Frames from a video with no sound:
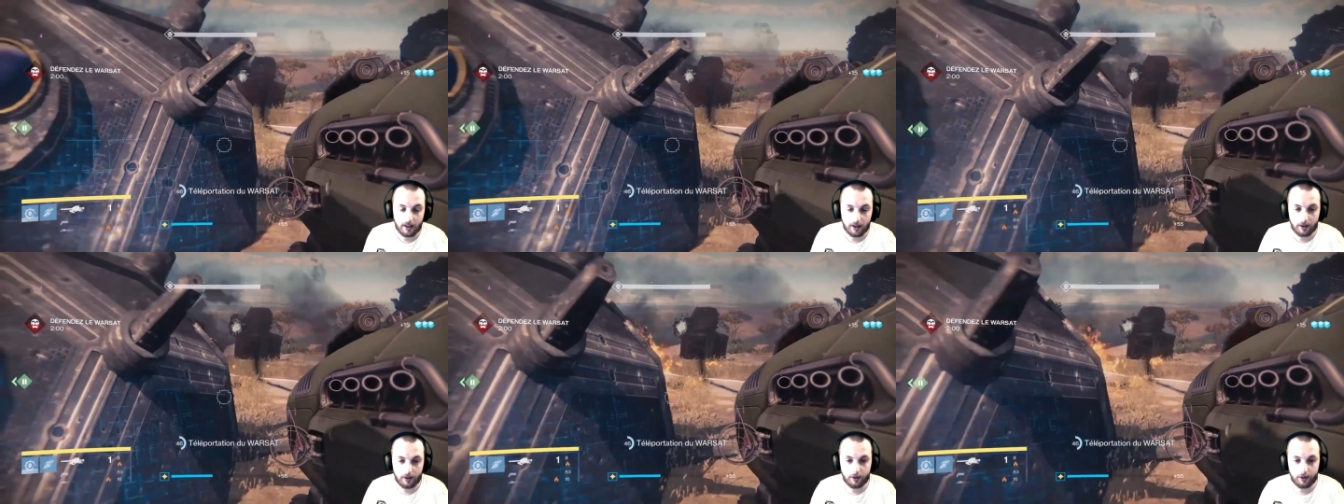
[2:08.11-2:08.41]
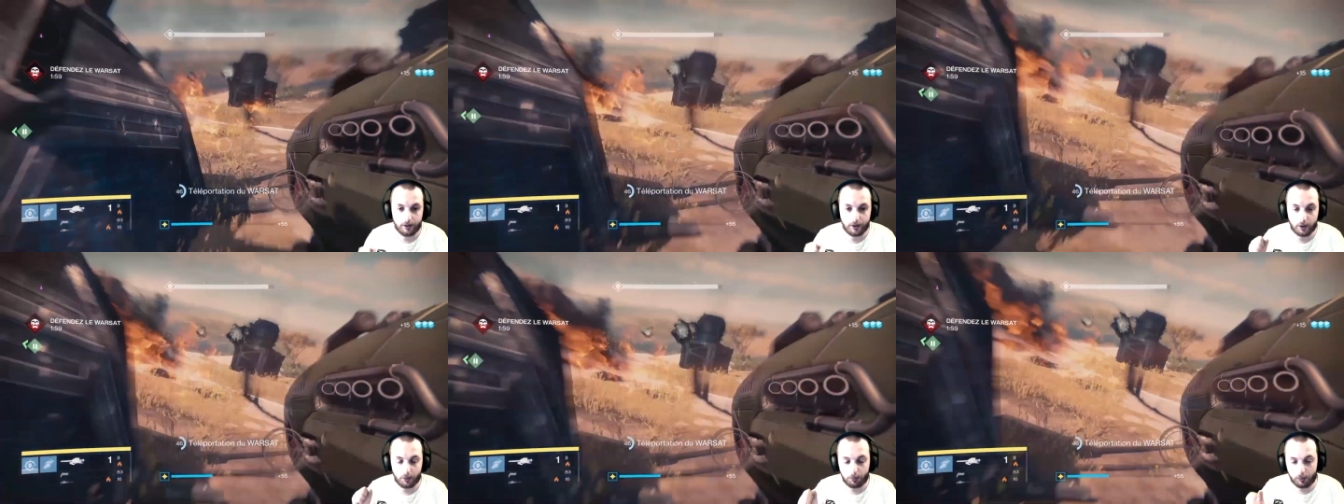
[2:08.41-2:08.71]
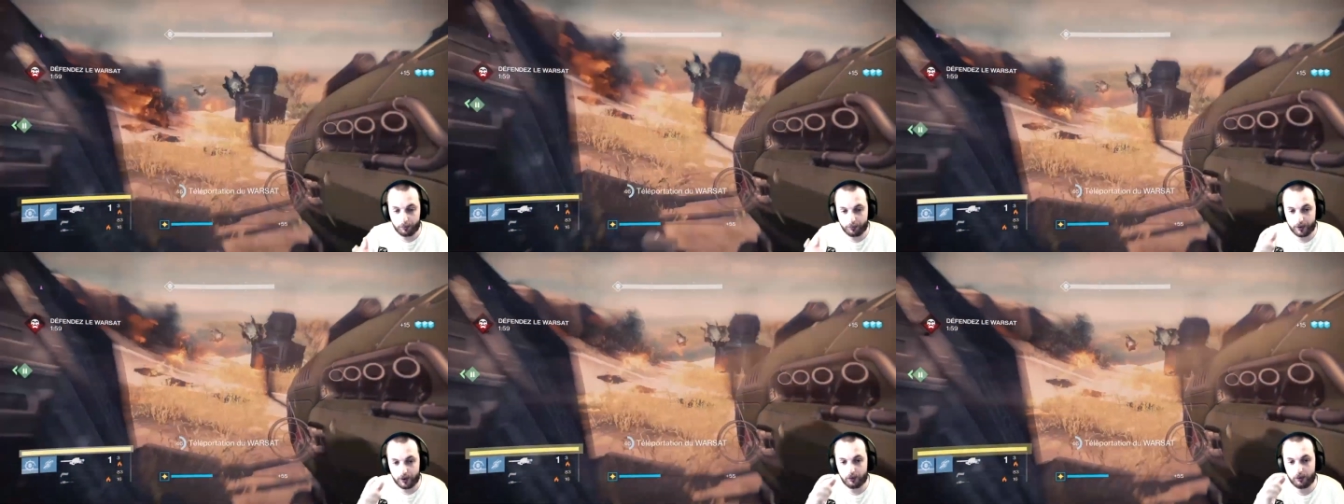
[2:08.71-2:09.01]
Euh, j'en
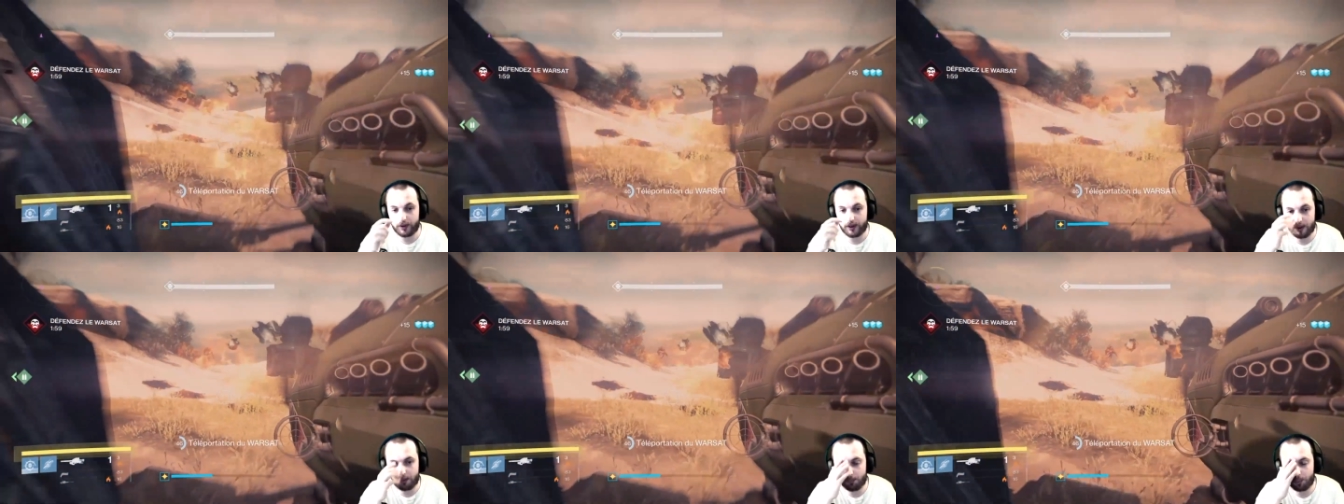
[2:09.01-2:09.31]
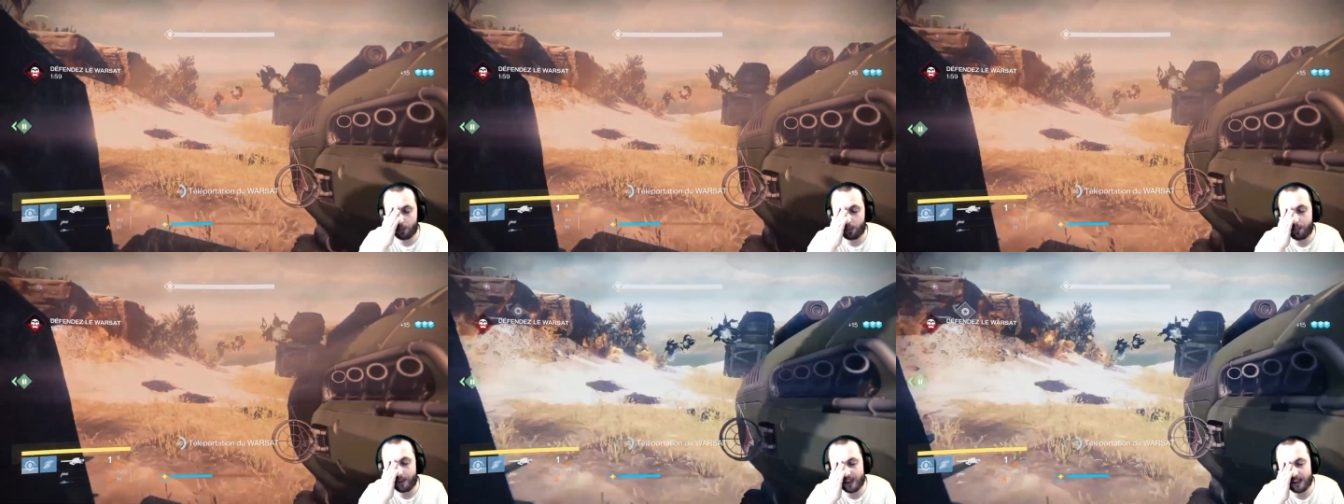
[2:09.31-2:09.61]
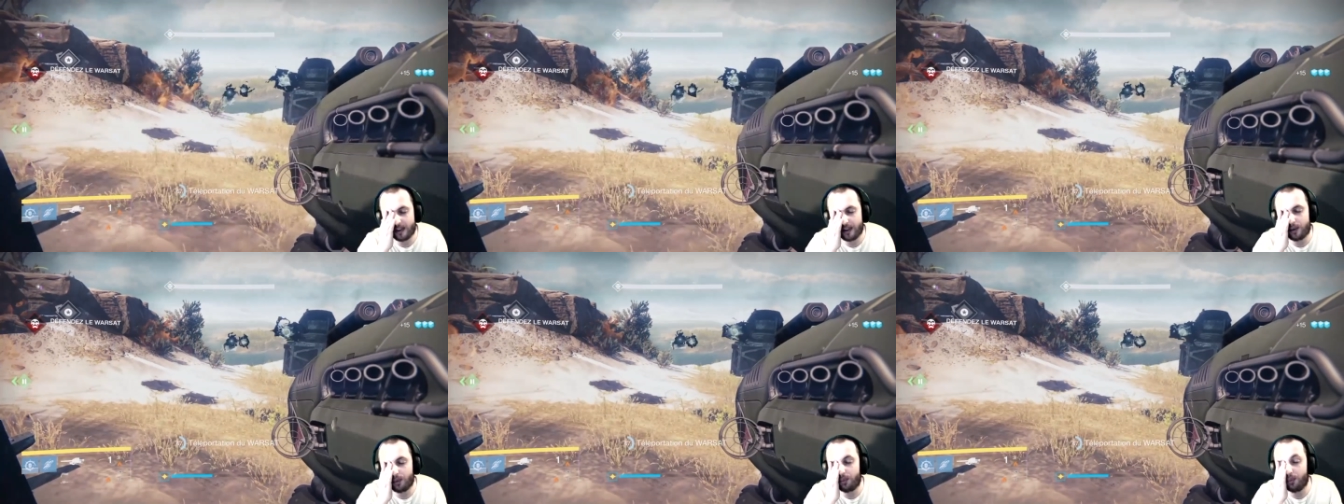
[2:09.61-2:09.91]
profite aussi pour
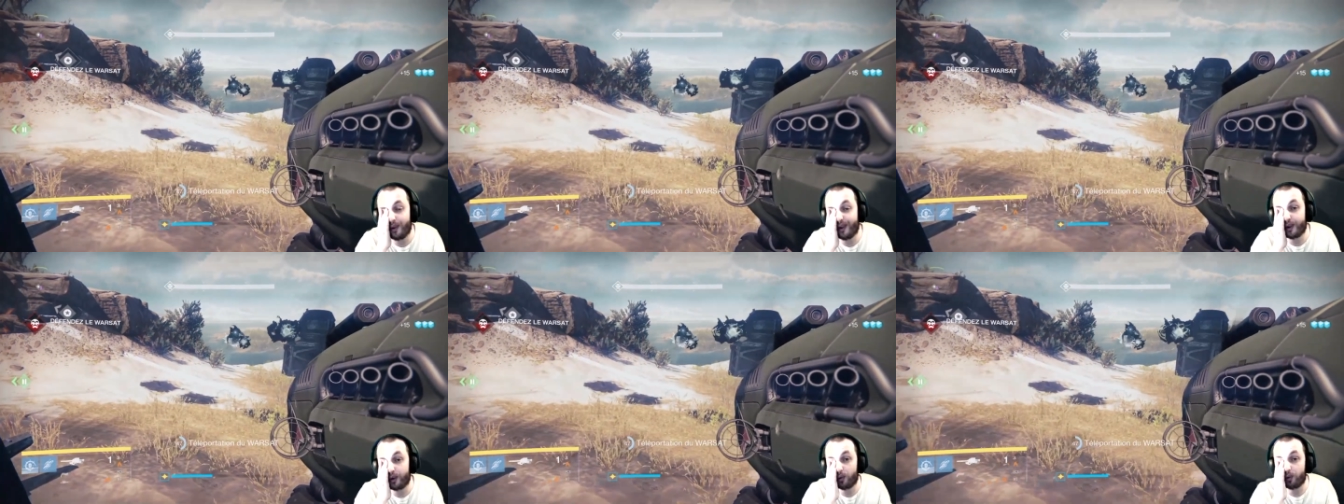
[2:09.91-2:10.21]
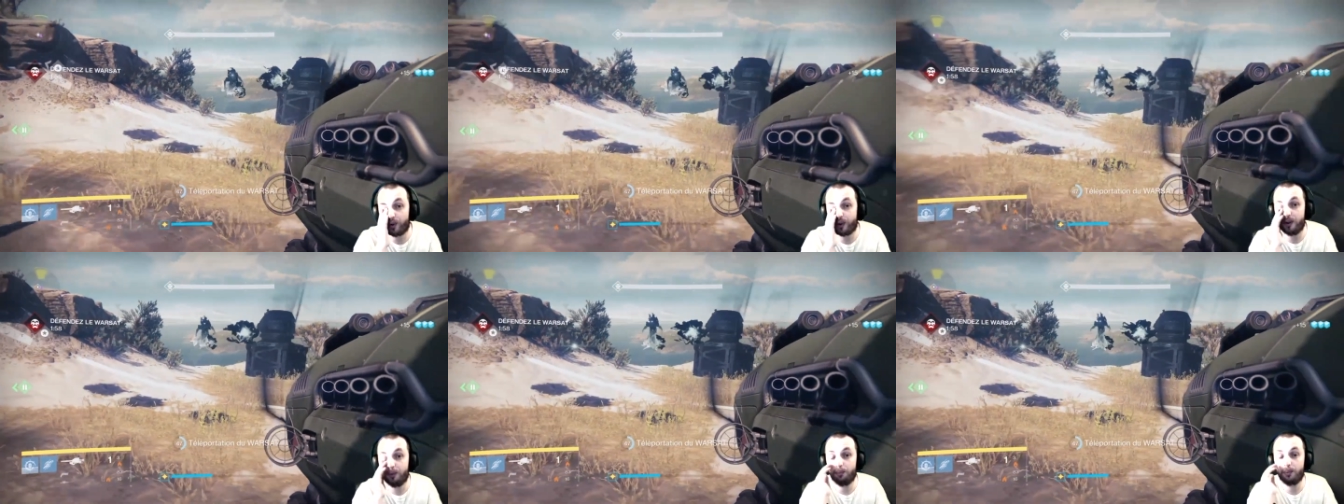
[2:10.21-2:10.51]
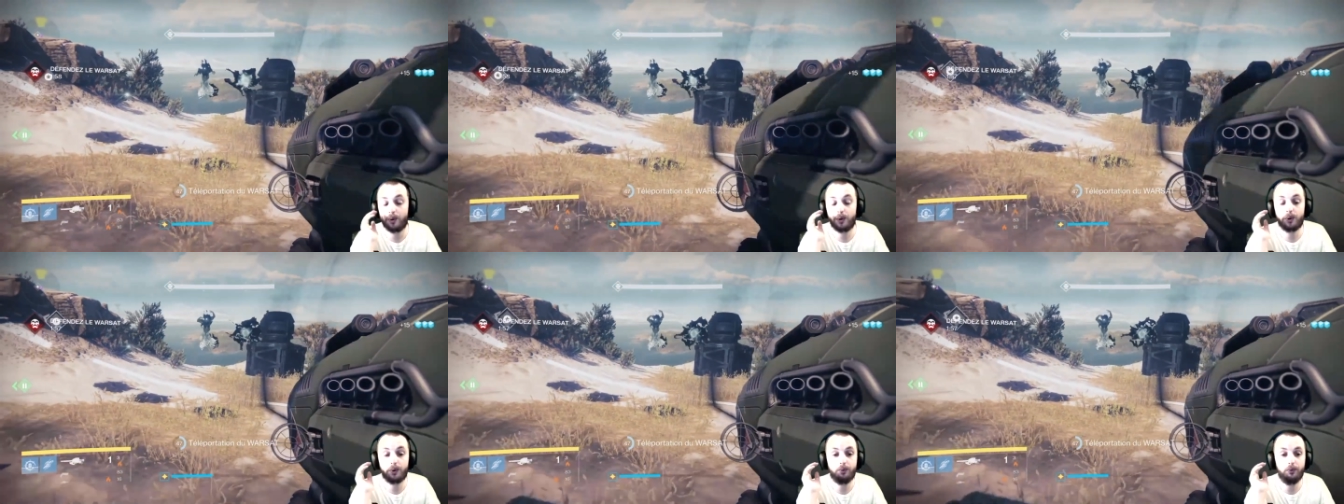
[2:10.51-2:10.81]
remercier tous les gens qui me
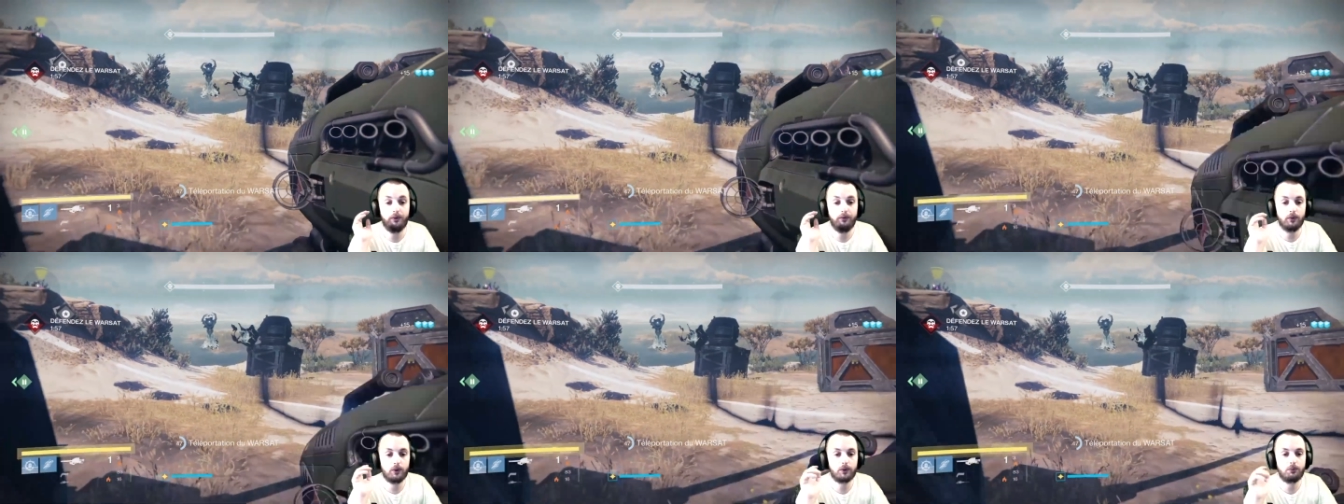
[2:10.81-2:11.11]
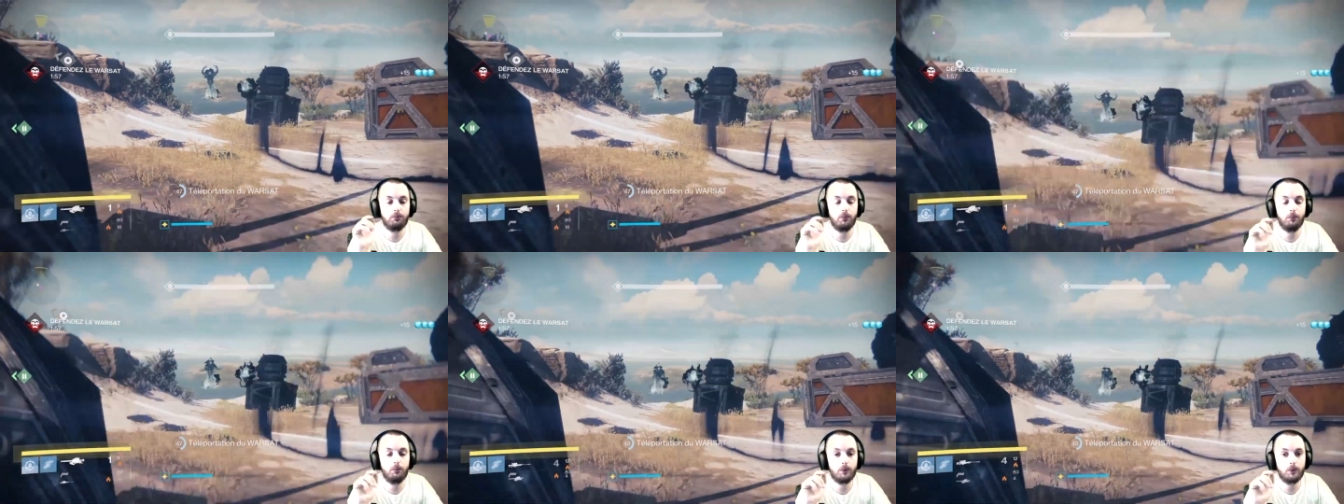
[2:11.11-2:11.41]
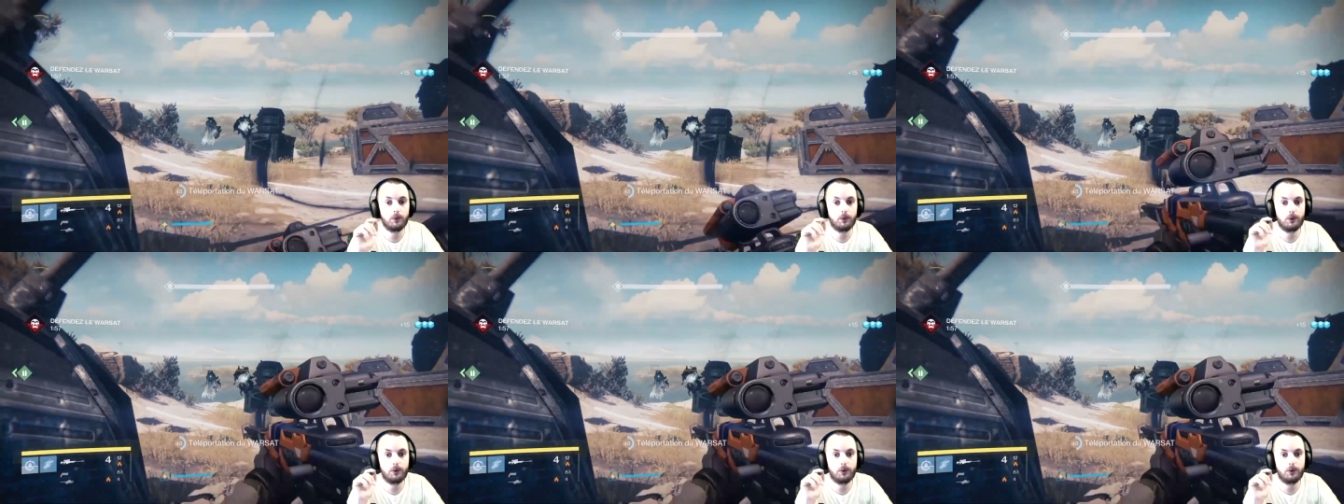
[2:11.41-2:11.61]
suivent en ce moment